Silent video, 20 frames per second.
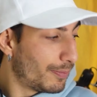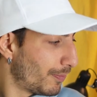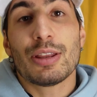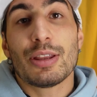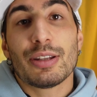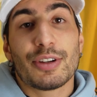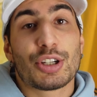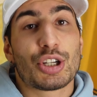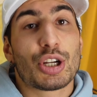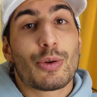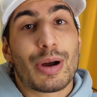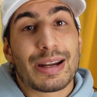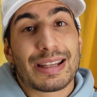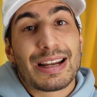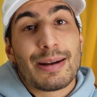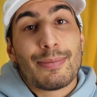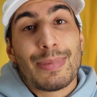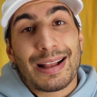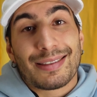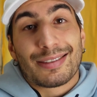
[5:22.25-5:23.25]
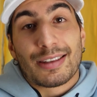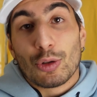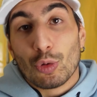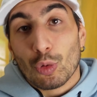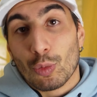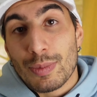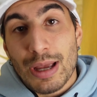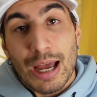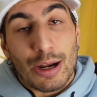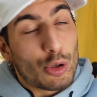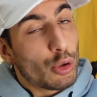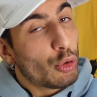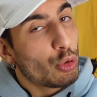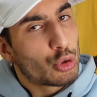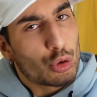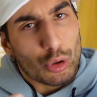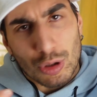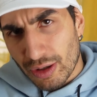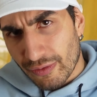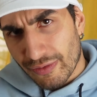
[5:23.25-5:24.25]
Quando invece riguarda le blatte dubbia non
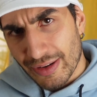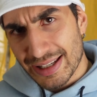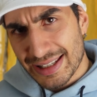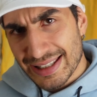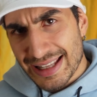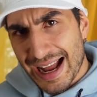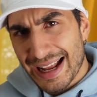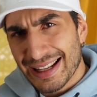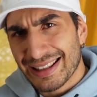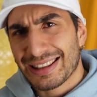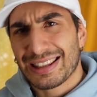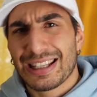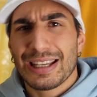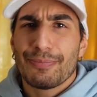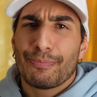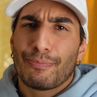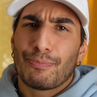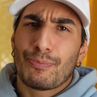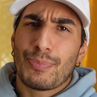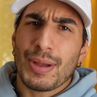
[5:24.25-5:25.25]
sono infestanti,